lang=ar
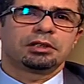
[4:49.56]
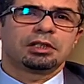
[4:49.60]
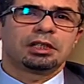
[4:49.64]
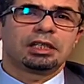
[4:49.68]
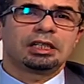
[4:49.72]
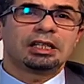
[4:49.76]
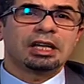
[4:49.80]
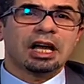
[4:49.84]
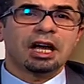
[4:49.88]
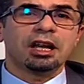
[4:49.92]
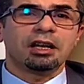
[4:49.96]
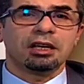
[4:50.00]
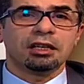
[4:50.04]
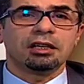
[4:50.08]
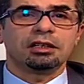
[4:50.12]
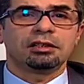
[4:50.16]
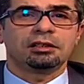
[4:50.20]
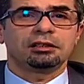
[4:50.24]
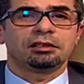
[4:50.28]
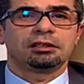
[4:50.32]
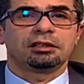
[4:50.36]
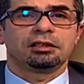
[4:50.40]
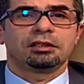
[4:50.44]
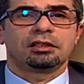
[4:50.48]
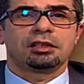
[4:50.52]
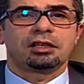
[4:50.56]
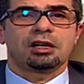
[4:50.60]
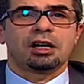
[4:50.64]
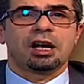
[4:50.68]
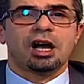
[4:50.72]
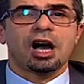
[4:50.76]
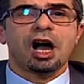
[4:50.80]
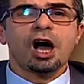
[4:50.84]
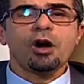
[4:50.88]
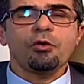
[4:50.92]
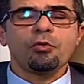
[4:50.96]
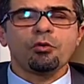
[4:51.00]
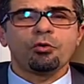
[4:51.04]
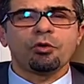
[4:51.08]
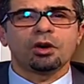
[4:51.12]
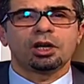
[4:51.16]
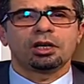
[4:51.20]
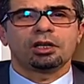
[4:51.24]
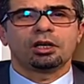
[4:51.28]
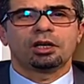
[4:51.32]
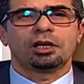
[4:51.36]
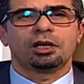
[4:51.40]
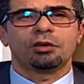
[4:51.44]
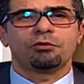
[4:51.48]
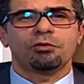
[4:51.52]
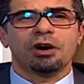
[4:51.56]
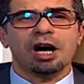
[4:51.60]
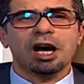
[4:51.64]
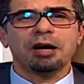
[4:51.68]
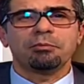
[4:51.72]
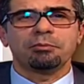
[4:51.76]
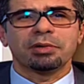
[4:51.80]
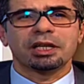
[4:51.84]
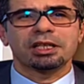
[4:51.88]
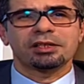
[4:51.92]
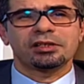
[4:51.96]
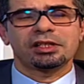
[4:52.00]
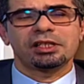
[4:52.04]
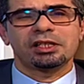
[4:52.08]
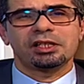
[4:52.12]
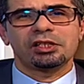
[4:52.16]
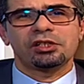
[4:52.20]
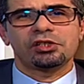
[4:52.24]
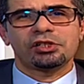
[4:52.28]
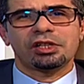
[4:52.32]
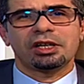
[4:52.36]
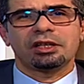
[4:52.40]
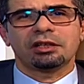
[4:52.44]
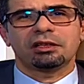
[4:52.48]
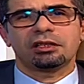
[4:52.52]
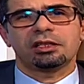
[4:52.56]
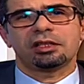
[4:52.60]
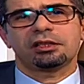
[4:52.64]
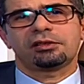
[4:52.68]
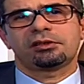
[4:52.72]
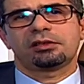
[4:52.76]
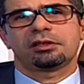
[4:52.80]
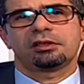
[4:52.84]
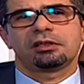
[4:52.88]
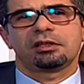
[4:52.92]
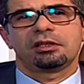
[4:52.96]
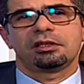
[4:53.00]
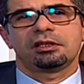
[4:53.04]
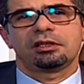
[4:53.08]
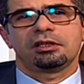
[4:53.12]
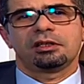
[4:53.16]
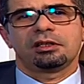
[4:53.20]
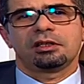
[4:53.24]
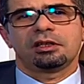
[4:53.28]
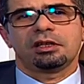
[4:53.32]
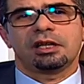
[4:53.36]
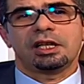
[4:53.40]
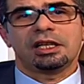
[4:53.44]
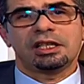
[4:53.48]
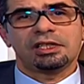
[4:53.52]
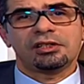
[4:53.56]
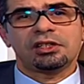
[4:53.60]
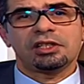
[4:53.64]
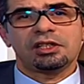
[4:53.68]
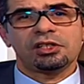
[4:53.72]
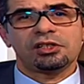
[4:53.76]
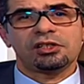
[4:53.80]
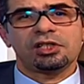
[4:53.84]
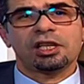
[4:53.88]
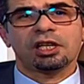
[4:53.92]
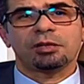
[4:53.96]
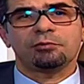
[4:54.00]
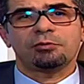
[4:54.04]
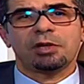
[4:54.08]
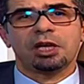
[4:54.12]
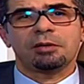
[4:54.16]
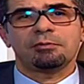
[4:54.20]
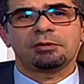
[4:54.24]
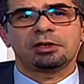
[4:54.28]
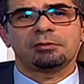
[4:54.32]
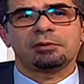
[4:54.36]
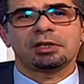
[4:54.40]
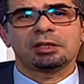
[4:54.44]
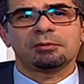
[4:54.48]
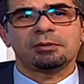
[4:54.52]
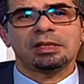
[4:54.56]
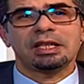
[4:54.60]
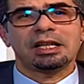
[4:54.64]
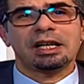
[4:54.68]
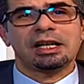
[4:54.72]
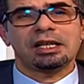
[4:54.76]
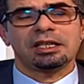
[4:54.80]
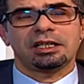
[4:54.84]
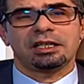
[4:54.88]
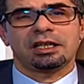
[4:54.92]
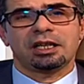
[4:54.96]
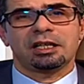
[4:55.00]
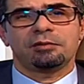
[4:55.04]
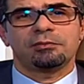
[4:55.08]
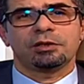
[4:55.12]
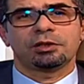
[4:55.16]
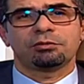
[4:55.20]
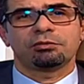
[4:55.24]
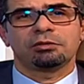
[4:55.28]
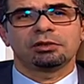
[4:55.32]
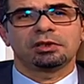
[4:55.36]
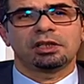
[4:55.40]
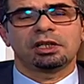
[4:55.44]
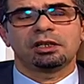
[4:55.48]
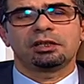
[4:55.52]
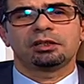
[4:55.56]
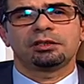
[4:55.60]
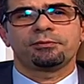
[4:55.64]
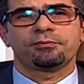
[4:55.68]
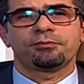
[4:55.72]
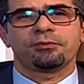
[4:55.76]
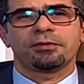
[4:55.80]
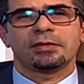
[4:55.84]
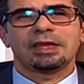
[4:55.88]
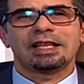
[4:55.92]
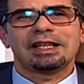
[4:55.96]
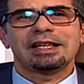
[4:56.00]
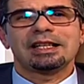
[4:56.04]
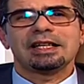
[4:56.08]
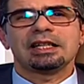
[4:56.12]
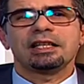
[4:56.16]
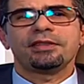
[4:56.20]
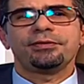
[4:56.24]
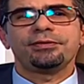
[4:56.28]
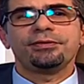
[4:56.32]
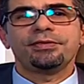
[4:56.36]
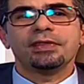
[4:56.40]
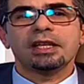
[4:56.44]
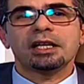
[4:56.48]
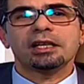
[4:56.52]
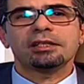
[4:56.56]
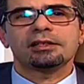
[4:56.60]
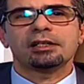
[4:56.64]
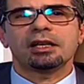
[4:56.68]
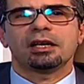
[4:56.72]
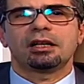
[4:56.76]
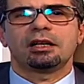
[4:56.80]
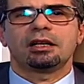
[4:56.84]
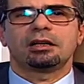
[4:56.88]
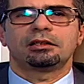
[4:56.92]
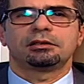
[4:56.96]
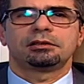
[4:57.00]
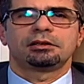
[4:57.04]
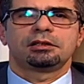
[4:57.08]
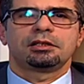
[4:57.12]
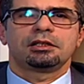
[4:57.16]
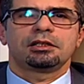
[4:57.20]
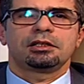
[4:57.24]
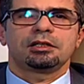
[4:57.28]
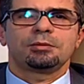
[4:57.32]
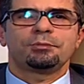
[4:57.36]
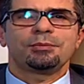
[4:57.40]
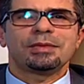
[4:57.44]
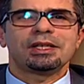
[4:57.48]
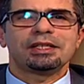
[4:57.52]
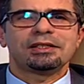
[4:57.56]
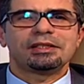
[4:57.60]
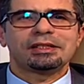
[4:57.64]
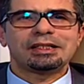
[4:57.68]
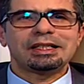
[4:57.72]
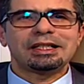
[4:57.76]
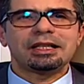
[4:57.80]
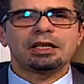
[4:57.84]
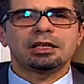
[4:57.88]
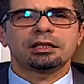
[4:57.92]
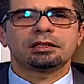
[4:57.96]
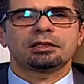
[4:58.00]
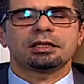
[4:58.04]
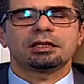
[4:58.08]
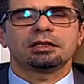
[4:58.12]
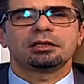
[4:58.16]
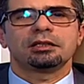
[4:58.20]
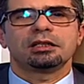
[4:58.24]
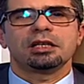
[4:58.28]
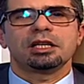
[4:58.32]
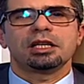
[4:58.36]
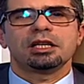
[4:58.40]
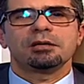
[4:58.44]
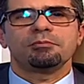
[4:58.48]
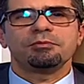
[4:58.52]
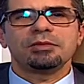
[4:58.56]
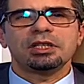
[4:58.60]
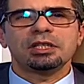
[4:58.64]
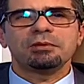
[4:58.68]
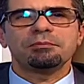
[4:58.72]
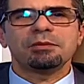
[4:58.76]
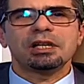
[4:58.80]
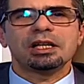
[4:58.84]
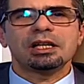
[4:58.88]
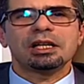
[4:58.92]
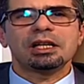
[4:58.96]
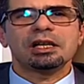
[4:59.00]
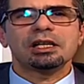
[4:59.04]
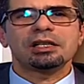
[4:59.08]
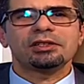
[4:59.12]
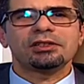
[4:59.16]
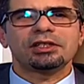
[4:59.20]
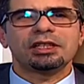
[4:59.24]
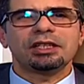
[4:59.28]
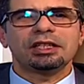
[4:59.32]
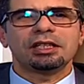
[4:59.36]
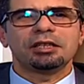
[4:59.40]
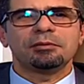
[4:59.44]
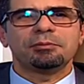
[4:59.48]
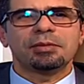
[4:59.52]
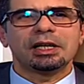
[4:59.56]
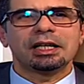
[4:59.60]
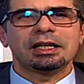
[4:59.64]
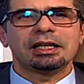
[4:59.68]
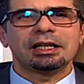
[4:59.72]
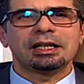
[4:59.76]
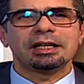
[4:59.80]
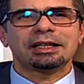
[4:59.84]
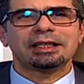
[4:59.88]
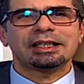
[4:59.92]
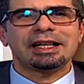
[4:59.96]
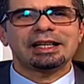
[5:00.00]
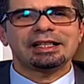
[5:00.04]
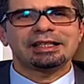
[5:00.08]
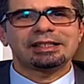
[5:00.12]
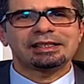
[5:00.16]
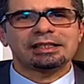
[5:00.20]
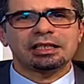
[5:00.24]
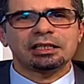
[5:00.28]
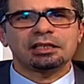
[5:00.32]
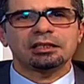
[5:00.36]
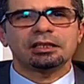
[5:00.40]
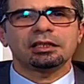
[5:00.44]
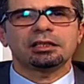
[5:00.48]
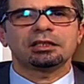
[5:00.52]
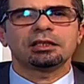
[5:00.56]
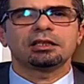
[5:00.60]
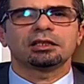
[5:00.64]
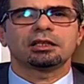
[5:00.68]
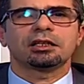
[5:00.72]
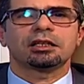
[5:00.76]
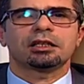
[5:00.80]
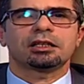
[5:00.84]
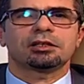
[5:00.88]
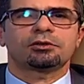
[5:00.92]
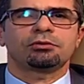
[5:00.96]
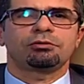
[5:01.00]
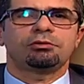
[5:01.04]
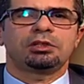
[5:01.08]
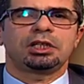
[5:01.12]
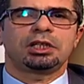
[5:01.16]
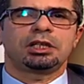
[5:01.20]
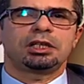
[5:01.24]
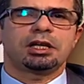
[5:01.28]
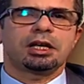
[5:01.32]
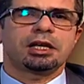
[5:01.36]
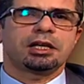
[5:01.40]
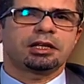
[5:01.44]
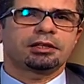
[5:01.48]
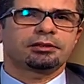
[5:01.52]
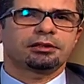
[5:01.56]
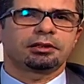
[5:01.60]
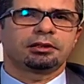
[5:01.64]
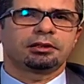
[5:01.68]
لعل أول وأبرز الإشارات أن سيدي الشيخ محمد بن الكبير عليه رحمة الله نزل منزلة من منازل البلاغ عن سيدنا رسول الله صلى